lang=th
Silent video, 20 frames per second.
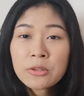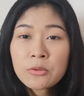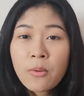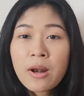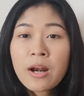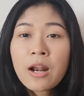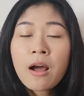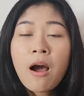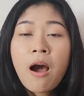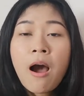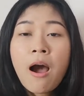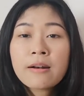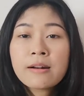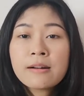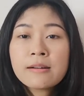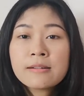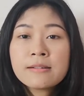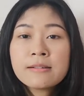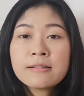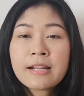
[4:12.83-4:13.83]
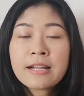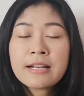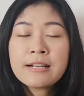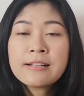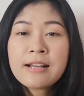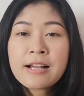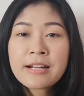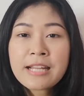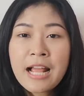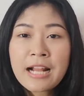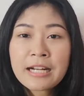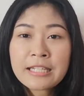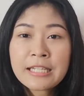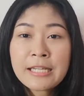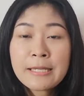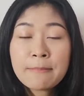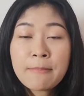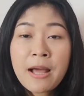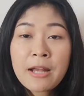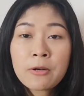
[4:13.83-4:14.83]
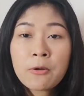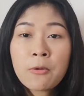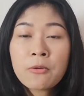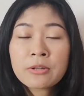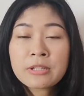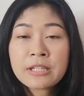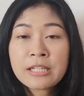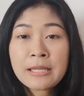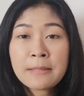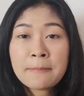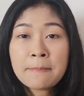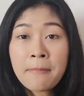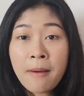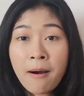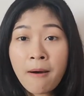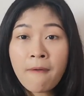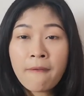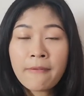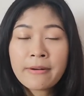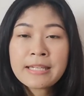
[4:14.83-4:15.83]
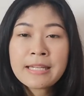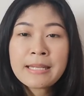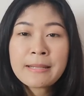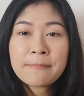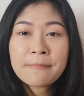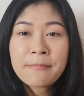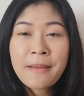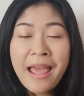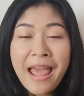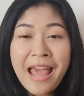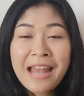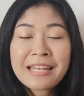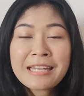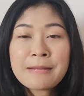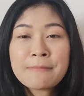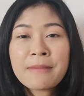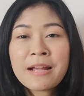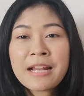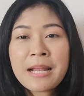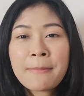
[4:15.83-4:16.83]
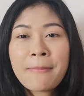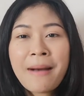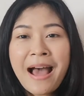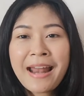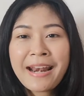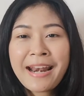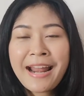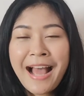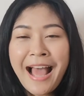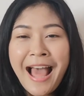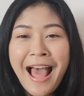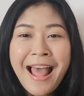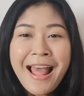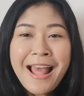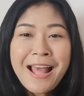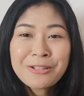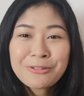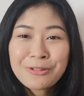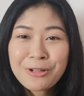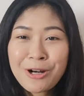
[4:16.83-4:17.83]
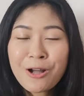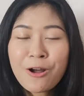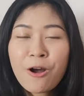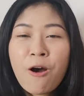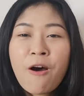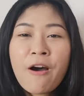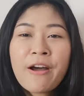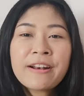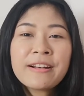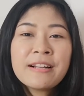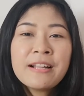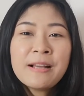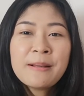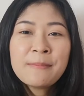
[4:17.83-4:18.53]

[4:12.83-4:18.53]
ตัวละครอื่นๆ ในเรื่องอย่างทีมมาทงทีมหมอทีมแพทย์ทีมพยาบาลนะคะ ตัวละคร